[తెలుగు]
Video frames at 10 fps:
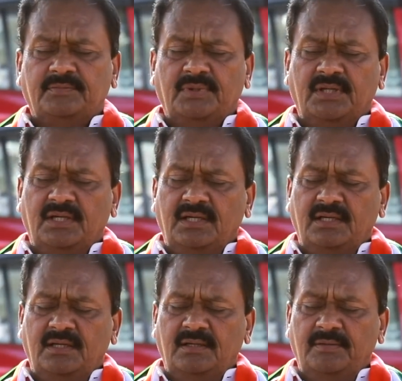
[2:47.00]
మొన్న
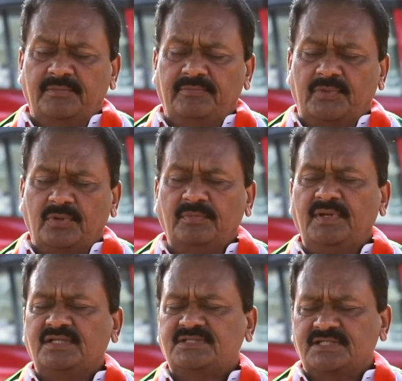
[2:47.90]
హోమ్
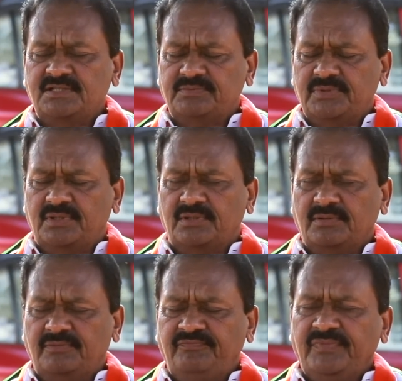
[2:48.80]
మినిస్టర్
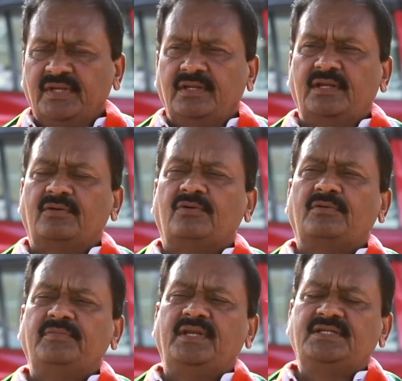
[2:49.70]
చెప్తున్నాడు నేను
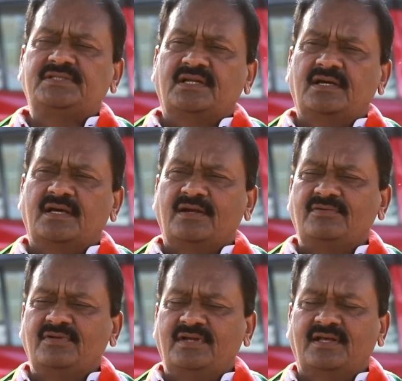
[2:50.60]
హోమ్ మినిస్టర్గా
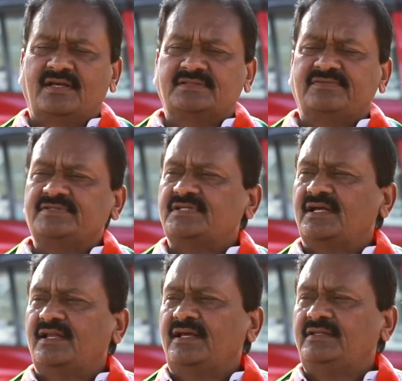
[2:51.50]
రెండున్నర
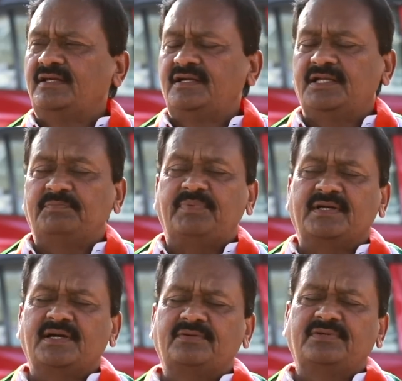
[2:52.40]
సంవత్సరాలు అయింది అంటే
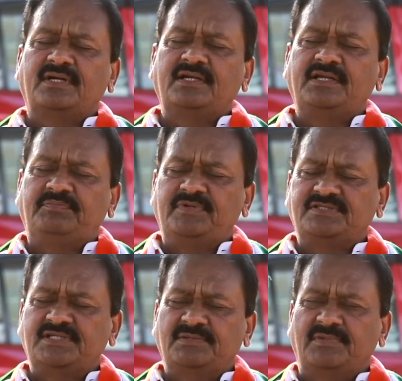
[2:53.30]
పక్కకున్న
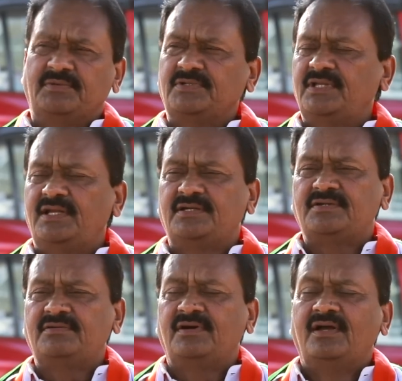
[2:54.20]
డిప్యూటీ సీఎం మహమూద్ అలీ
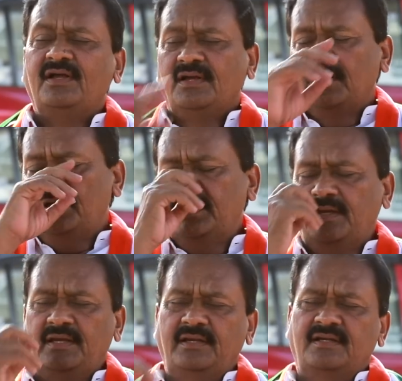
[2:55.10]
అంటుండు
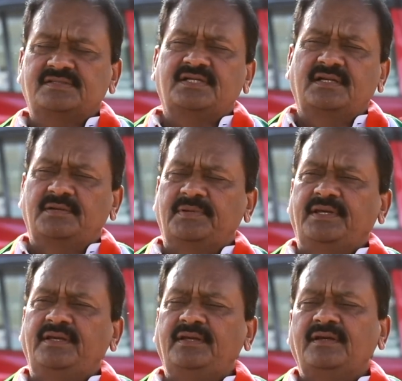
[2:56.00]
అరే నర్సన్న
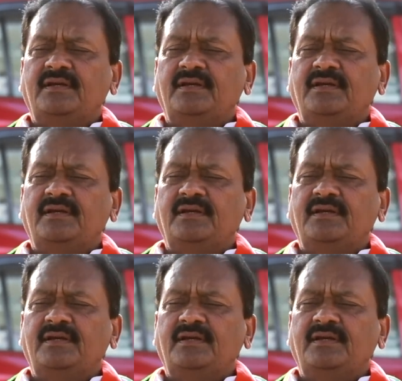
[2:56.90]
భాయ్